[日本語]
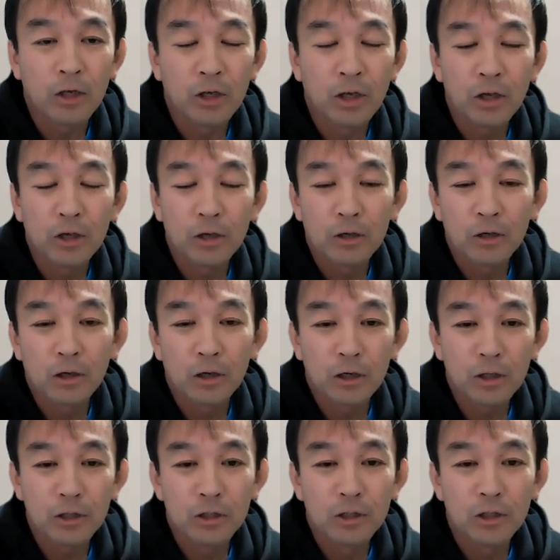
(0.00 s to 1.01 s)
結果
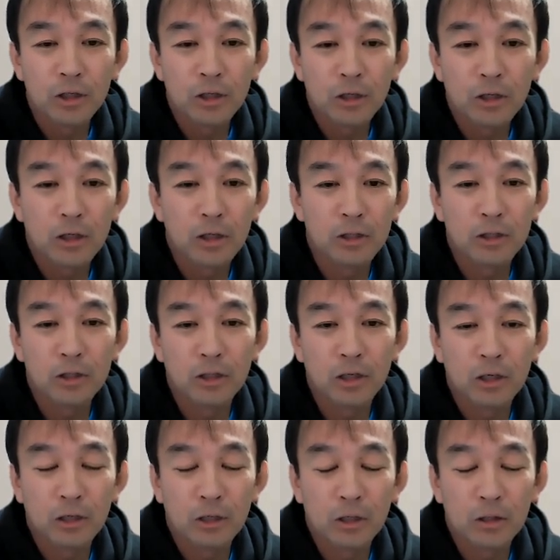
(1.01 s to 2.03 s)
が出なかっ
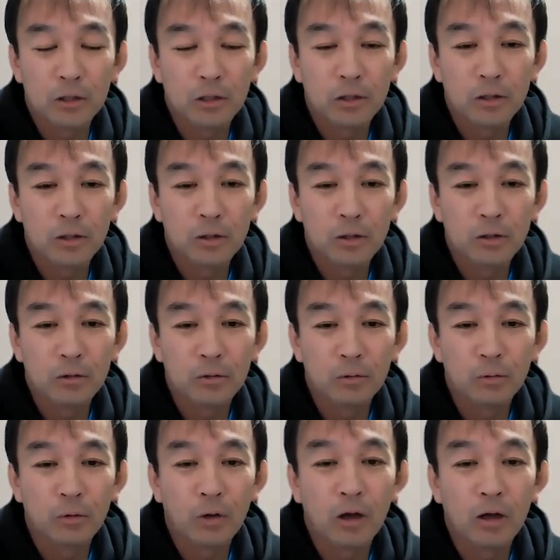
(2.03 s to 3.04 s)
たから
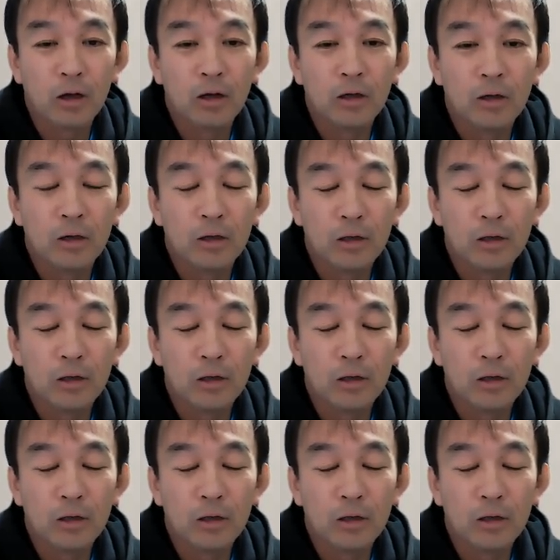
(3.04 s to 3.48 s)
とか、